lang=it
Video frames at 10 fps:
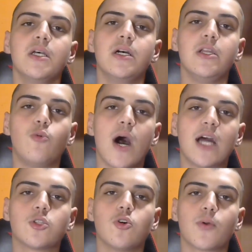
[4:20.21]

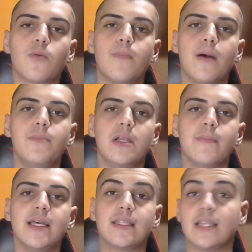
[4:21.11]
riguardo
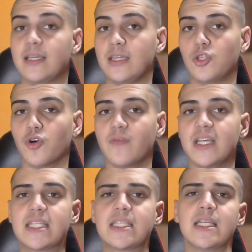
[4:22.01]
probabilmente chi
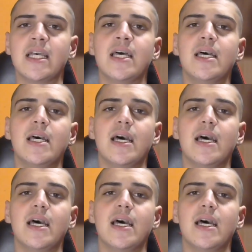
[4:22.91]
dovesse